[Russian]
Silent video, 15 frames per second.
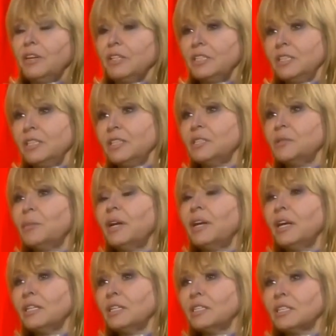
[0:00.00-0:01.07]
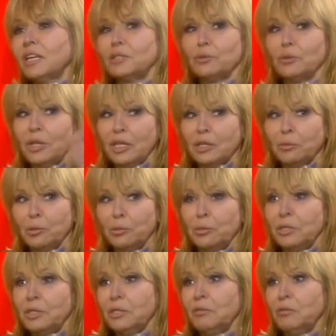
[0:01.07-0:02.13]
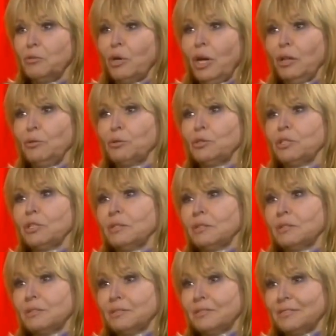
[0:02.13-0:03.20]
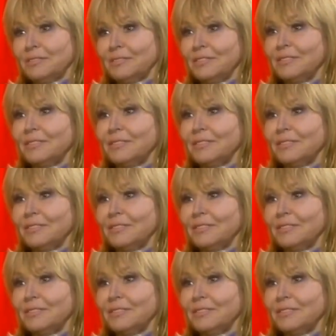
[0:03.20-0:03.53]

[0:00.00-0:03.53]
Фатины Самарянки, с которой Господь беседовал у колодца. Угу.